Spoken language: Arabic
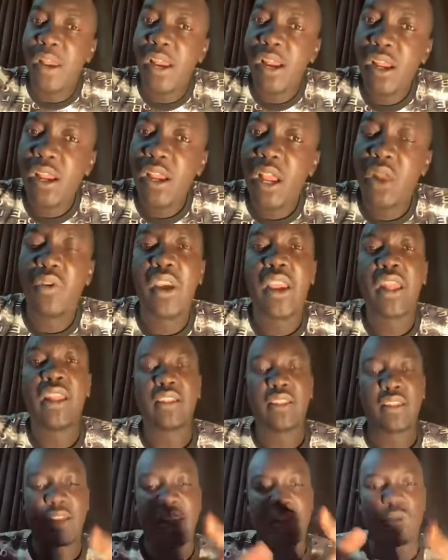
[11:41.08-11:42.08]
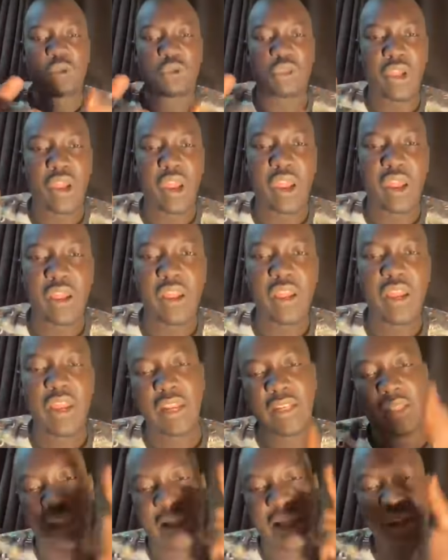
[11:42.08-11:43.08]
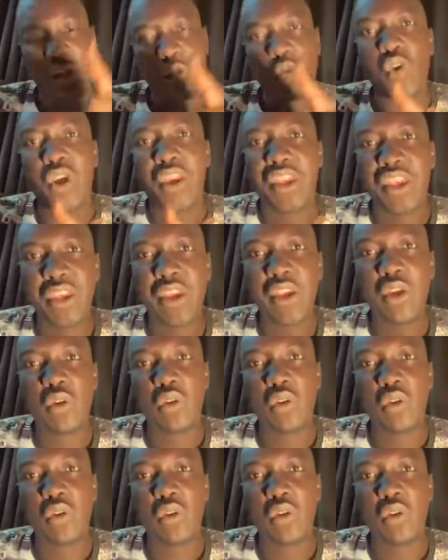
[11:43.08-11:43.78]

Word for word: البلد الواحد لا تلقى عنده طرح لا تلقى عنده وعي